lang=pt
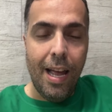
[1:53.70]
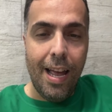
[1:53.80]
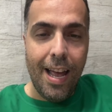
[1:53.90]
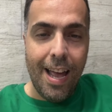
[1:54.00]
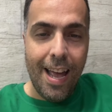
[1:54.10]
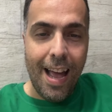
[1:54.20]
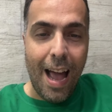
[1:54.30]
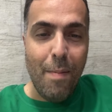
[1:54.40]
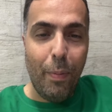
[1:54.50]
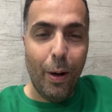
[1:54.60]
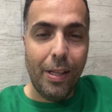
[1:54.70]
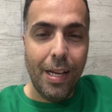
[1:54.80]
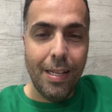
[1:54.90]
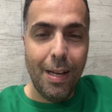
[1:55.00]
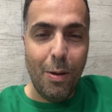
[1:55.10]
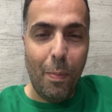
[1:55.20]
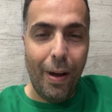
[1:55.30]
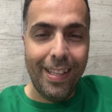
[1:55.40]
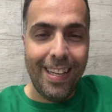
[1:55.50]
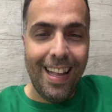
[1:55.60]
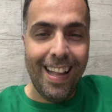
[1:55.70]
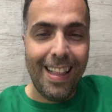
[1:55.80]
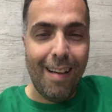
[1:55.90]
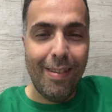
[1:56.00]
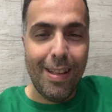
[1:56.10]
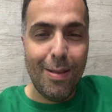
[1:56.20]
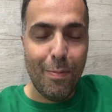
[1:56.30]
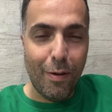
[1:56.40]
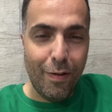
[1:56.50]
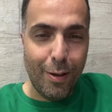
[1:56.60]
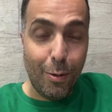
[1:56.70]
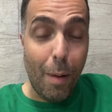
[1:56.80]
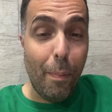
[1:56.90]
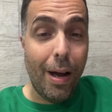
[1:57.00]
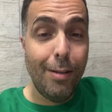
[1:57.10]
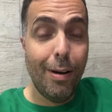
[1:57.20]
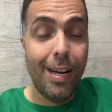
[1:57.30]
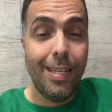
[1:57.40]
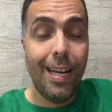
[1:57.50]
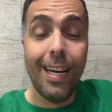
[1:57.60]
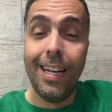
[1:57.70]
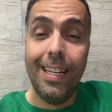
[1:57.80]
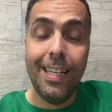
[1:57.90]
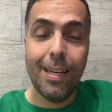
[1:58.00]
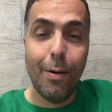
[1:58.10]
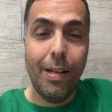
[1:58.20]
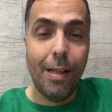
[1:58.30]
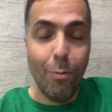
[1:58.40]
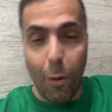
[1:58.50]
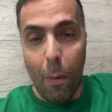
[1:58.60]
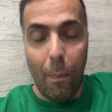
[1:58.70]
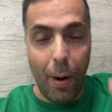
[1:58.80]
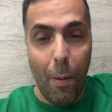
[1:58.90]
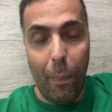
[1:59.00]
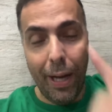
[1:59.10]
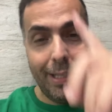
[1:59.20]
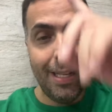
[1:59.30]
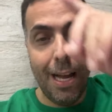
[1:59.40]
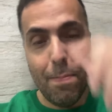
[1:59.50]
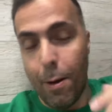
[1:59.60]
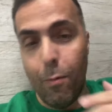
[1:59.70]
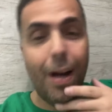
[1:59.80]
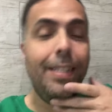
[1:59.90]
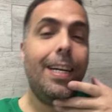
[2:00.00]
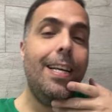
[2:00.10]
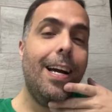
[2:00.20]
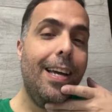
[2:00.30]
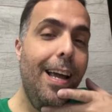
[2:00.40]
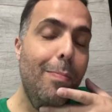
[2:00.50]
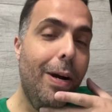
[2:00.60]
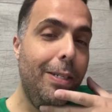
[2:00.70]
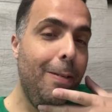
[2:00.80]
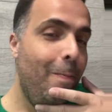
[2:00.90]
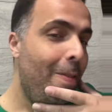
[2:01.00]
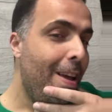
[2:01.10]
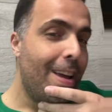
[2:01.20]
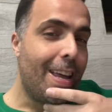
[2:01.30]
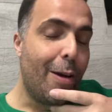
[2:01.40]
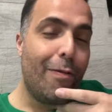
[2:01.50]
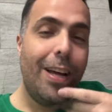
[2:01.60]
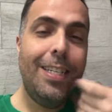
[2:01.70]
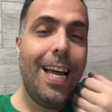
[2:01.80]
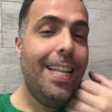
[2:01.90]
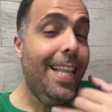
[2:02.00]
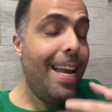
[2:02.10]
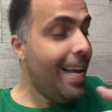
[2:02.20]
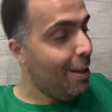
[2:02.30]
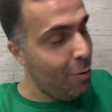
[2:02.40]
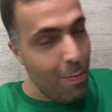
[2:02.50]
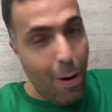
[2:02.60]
É, a importância do patinete na vida de um professor. Rapaz, Juarez, você acredita que eu ainda não comprei o patinete que eu não achei daquele, macho? Eu vejo na internet